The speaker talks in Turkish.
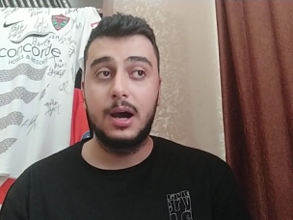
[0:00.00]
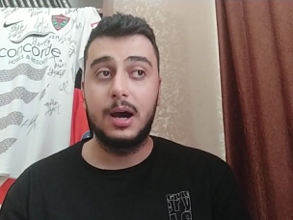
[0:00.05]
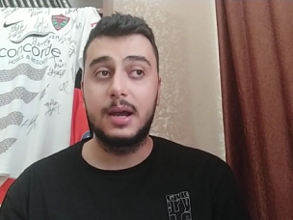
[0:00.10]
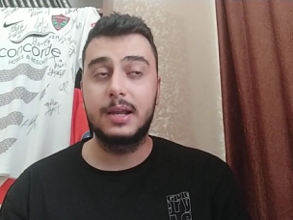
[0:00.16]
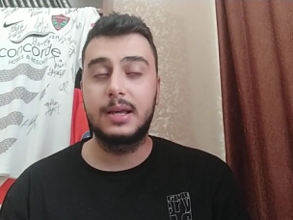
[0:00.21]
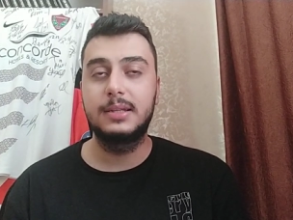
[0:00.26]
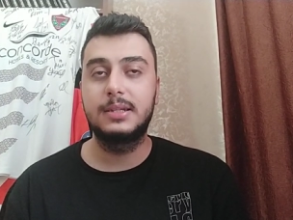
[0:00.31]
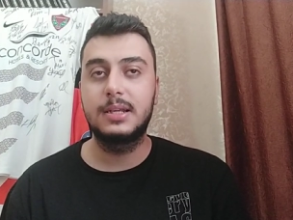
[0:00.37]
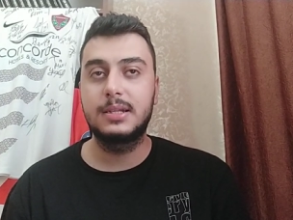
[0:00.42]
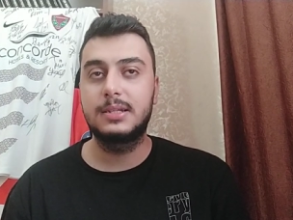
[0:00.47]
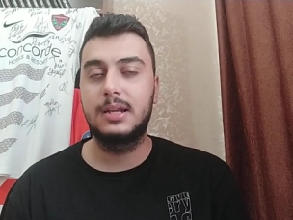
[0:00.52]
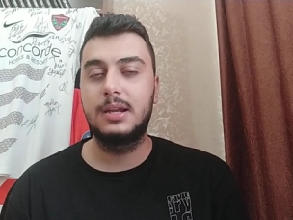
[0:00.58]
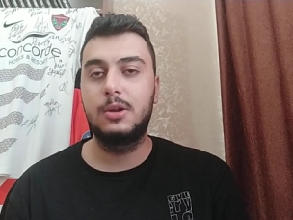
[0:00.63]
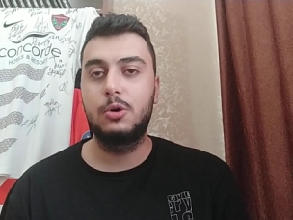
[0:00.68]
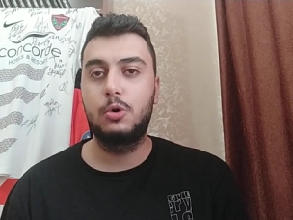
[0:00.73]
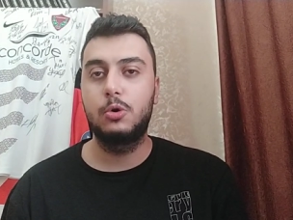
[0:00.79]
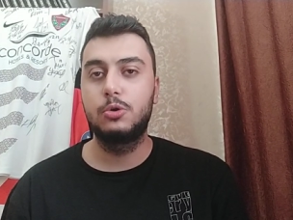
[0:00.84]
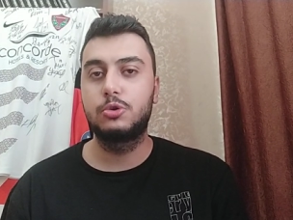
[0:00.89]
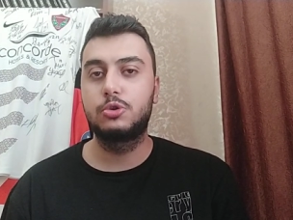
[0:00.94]

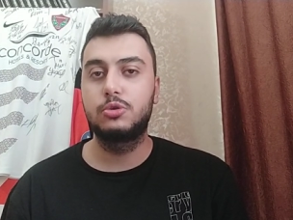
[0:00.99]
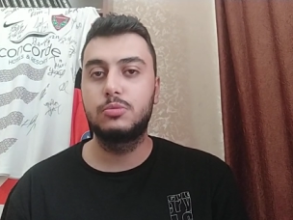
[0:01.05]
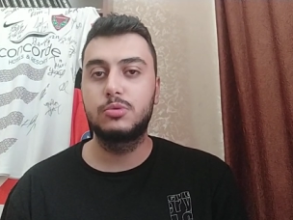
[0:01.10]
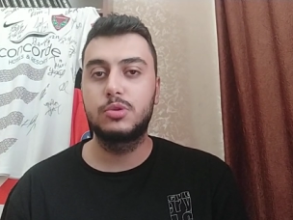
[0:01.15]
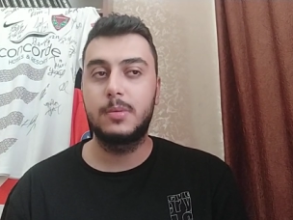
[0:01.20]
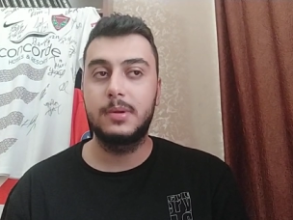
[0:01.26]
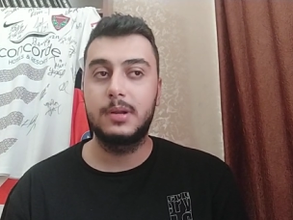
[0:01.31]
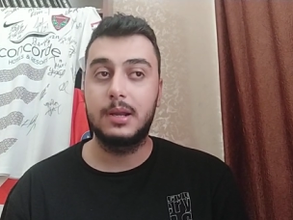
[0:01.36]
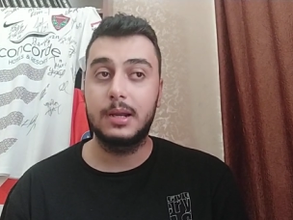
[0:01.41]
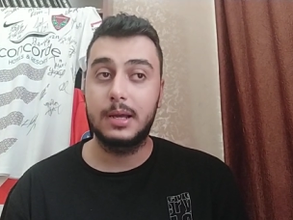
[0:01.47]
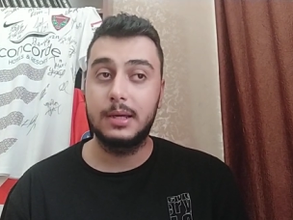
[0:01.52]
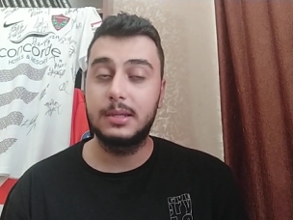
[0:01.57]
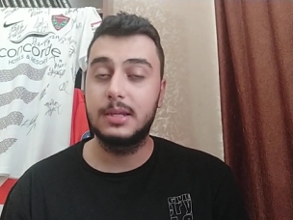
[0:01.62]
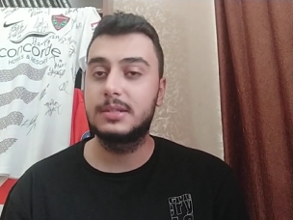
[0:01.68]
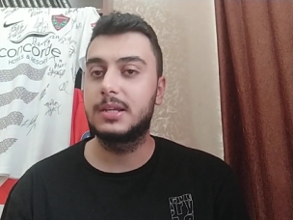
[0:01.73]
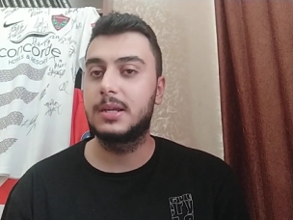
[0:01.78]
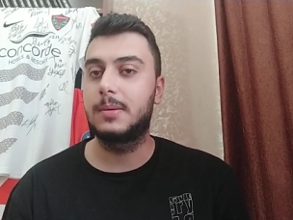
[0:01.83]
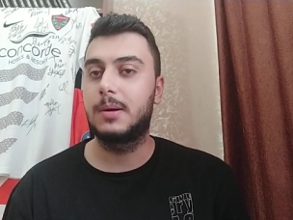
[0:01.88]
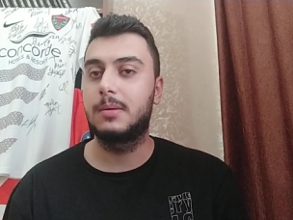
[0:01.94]
Arkadaşlarla konuştuğum zaman
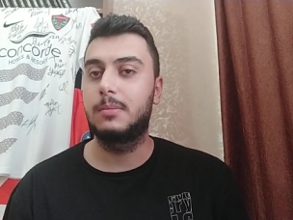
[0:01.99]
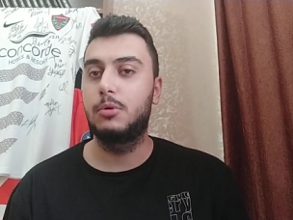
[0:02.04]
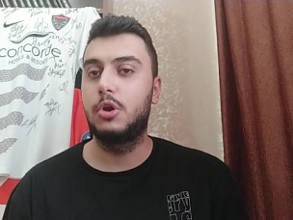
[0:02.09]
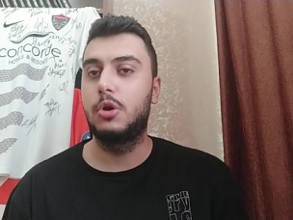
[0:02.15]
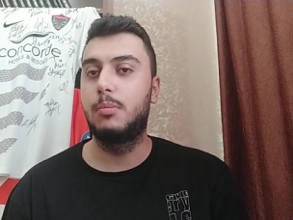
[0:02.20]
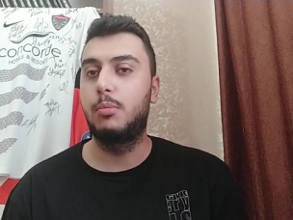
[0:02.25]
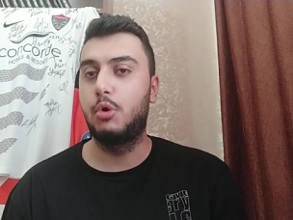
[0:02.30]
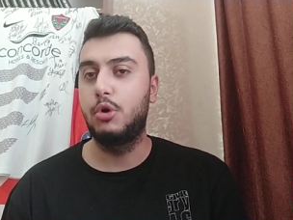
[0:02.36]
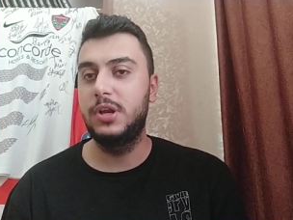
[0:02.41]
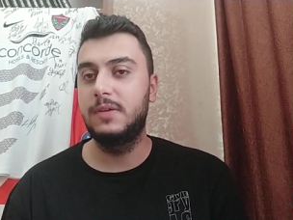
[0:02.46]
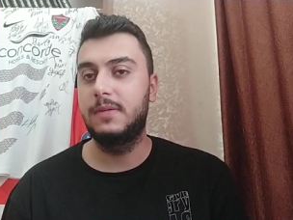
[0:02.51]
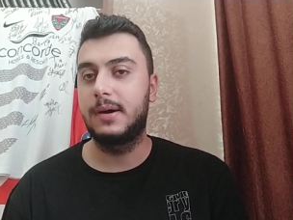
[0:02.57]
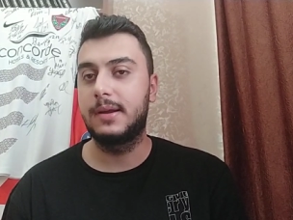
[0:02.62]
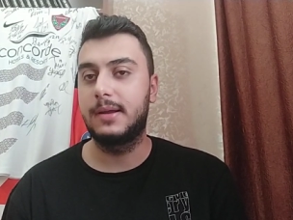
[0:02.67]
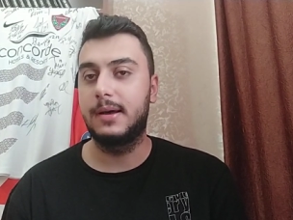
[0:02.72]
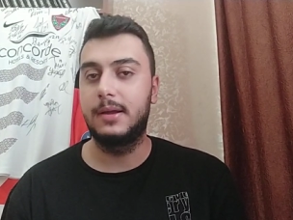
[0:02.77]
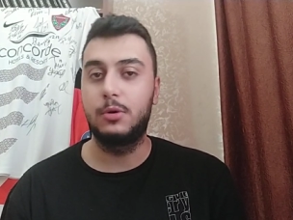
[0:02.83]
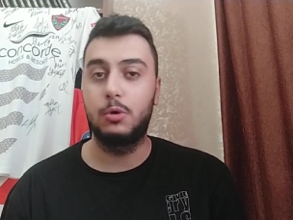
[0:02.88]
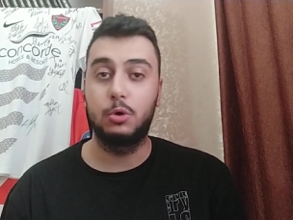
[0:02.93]
arkadaşlar bak böyle Boni
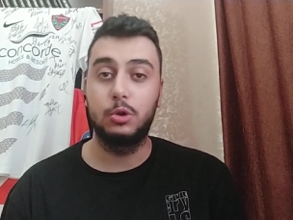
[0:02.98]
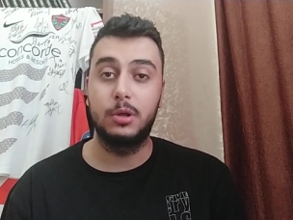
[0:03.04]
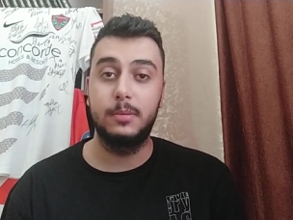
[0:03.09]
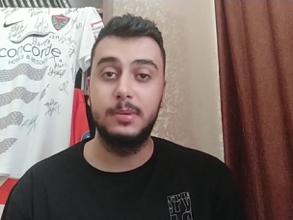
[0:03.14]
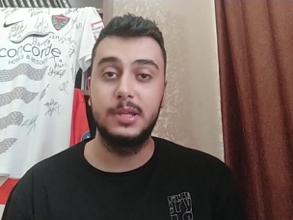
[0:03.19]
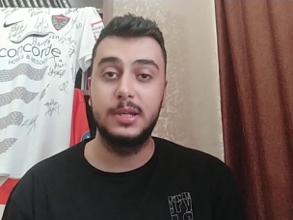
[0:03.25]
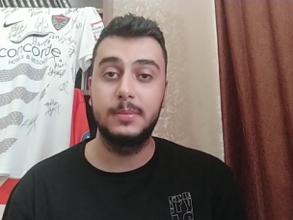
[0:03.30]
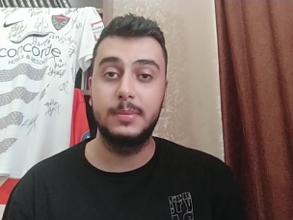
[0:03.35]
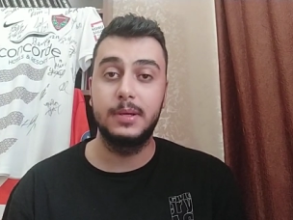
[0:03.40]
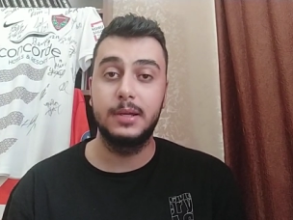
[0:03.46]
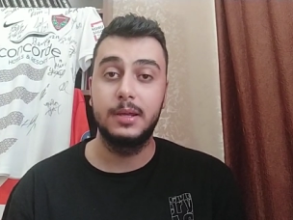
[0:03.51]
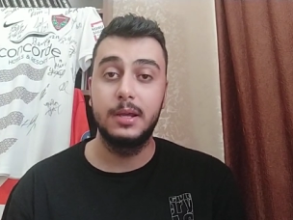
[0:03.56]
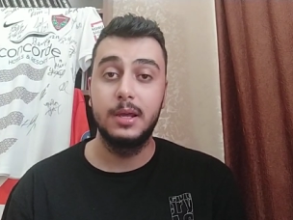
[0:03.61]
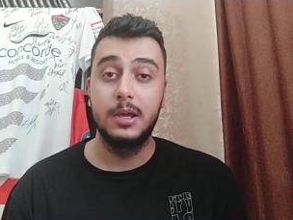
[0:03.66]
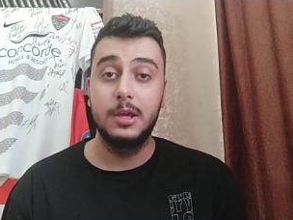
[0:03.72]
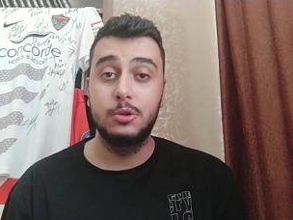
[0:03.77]
var hani olabilir mi?